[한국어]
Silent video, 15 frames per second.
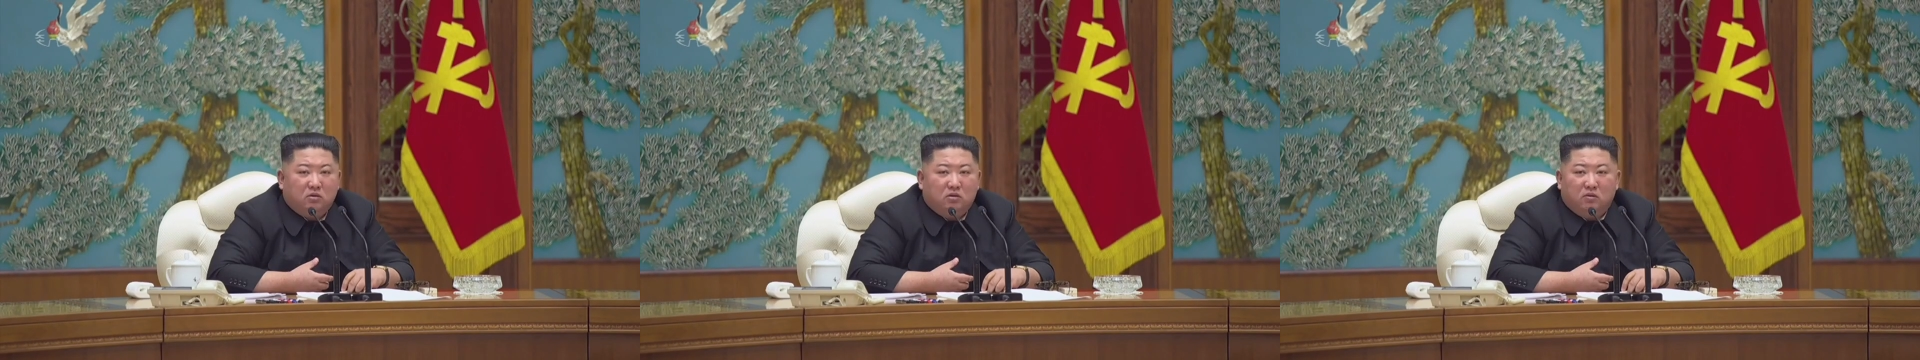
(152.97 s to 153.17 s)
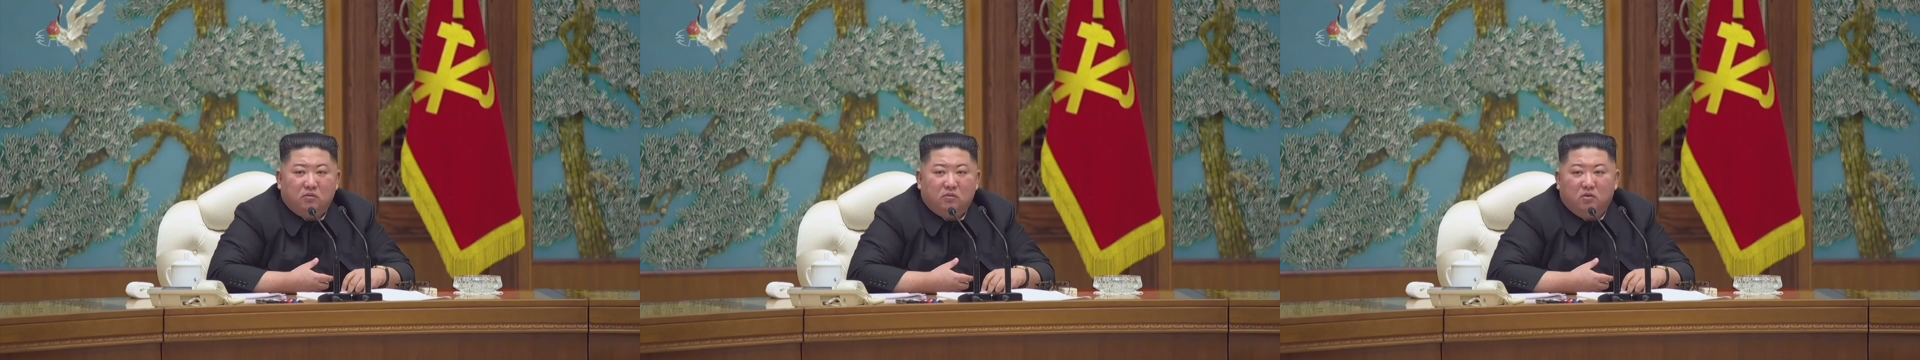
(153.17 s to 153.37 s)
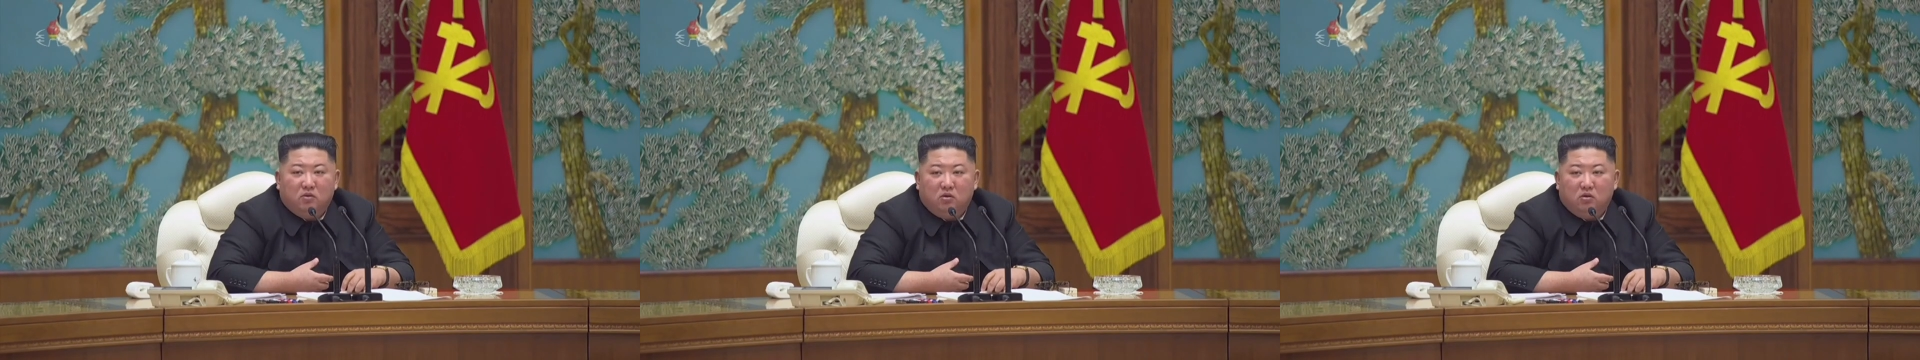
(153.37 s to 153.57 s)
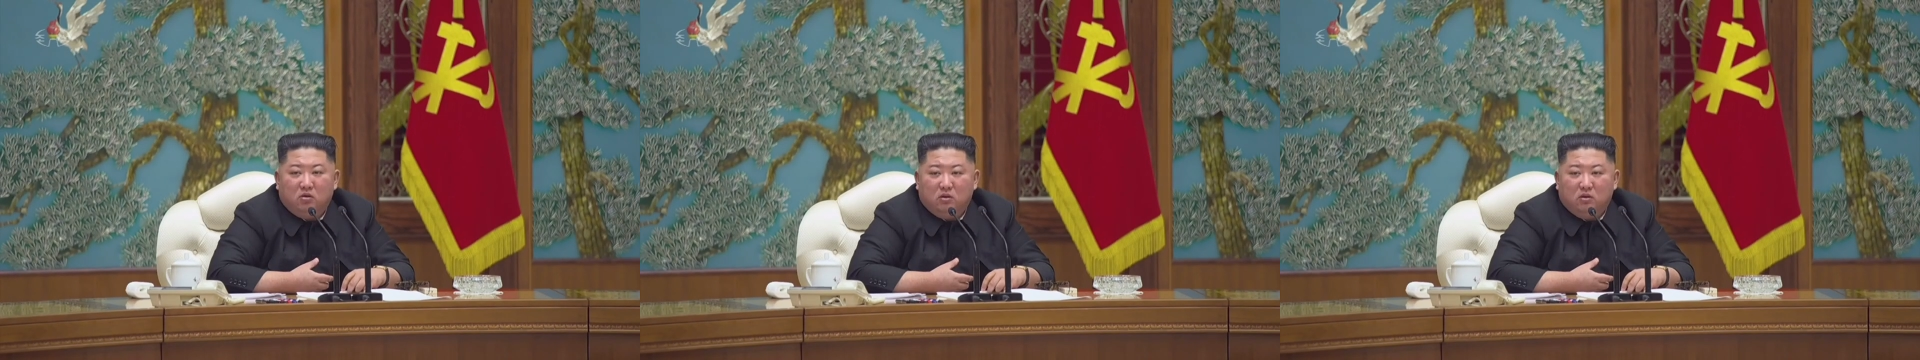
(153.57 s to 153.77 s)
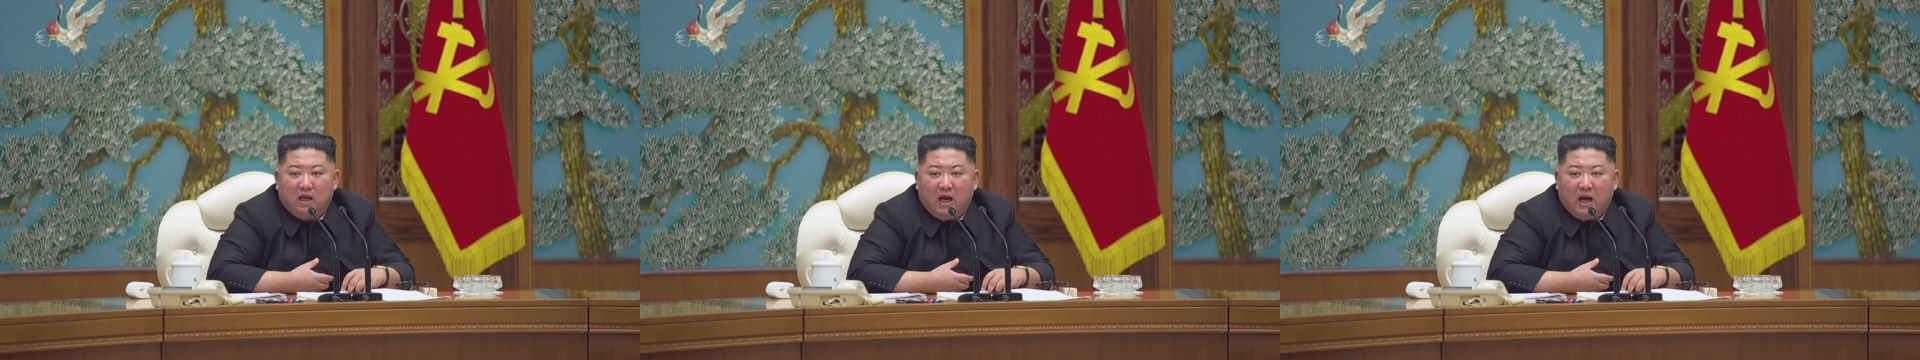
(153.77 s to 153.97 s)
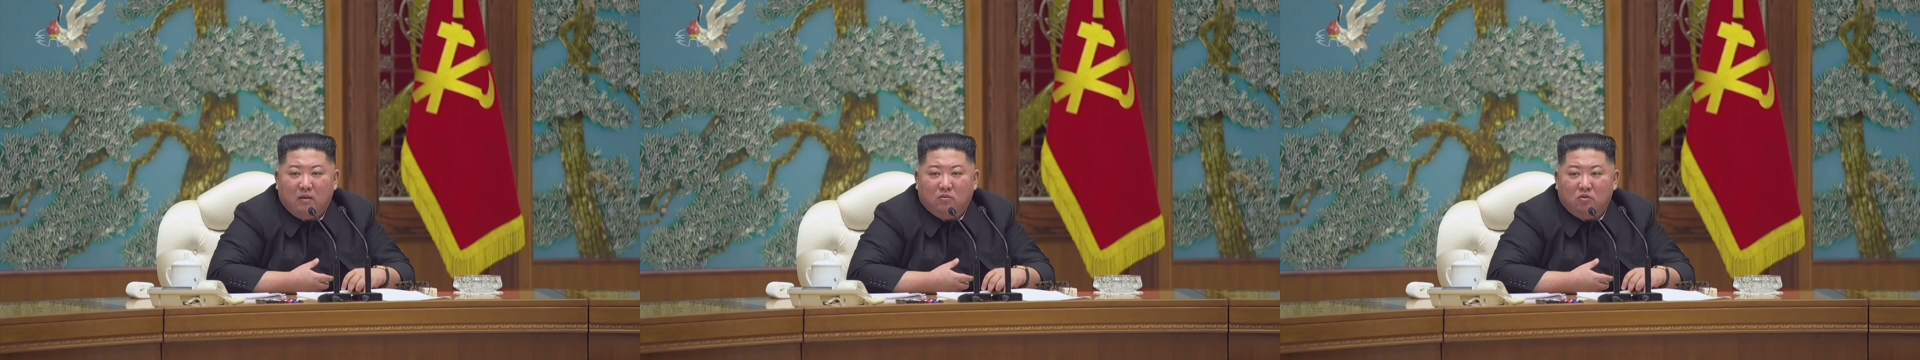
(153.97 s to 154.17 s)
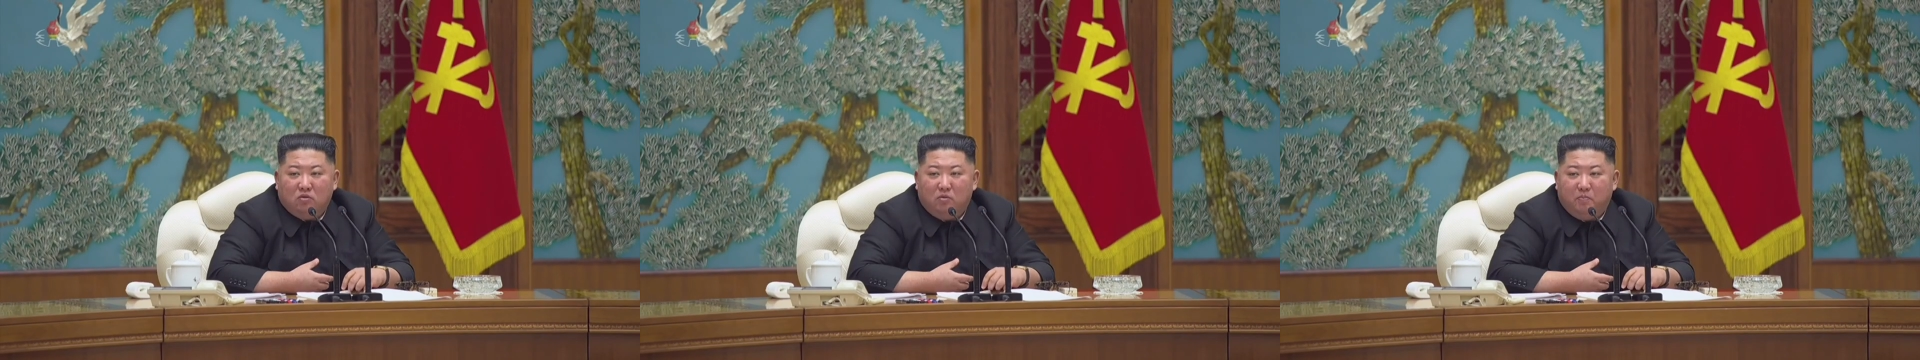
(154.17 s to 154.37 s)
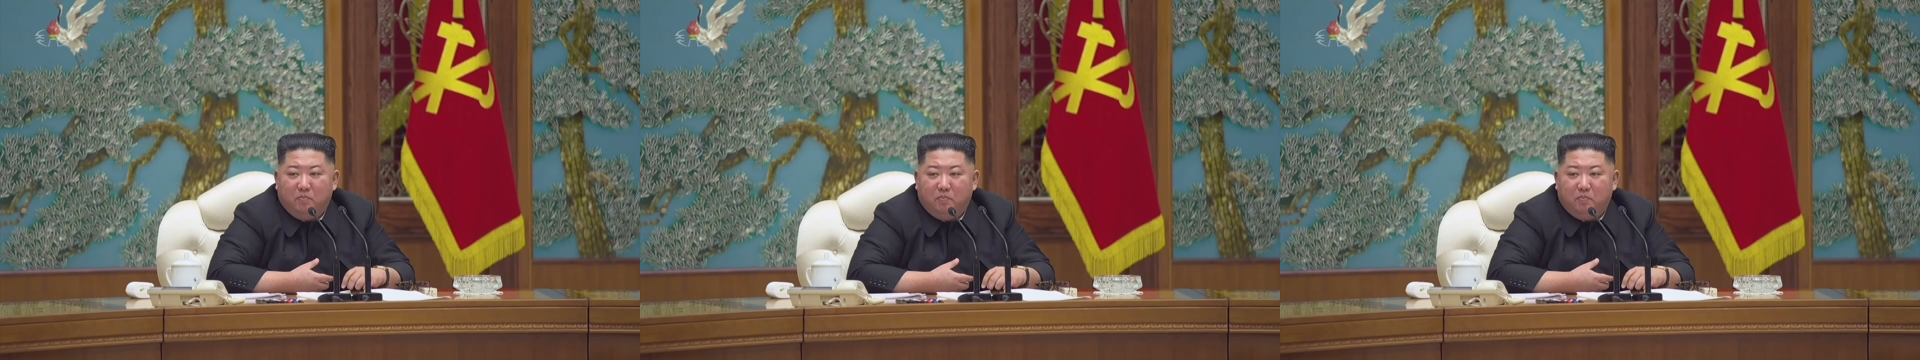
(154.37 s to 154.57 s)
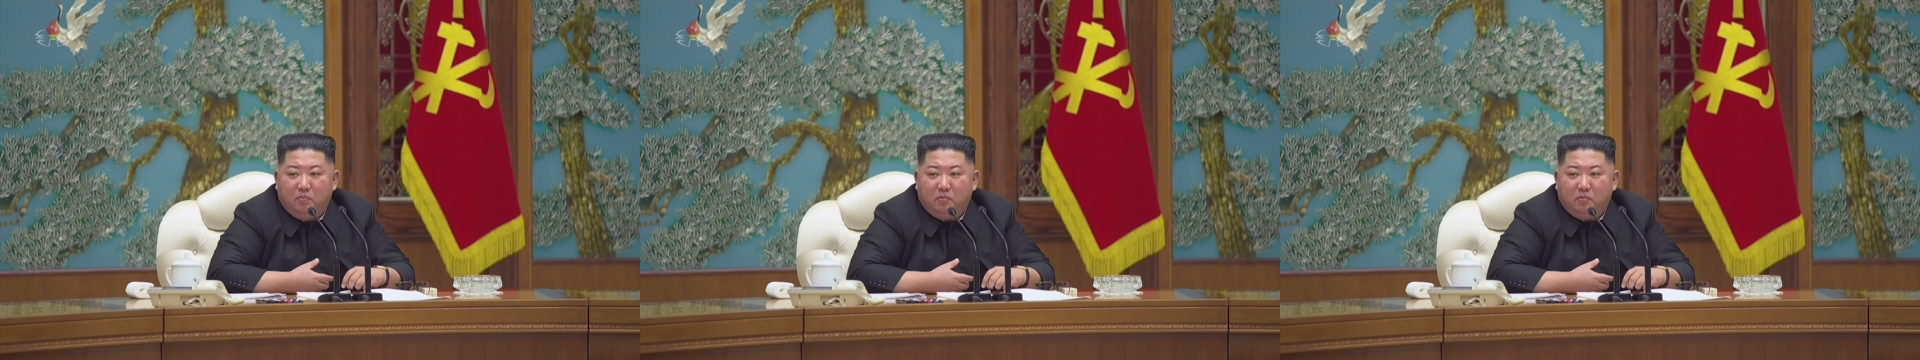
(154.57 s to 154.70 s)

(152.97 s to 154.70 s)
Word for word: 순조롭게 결속되어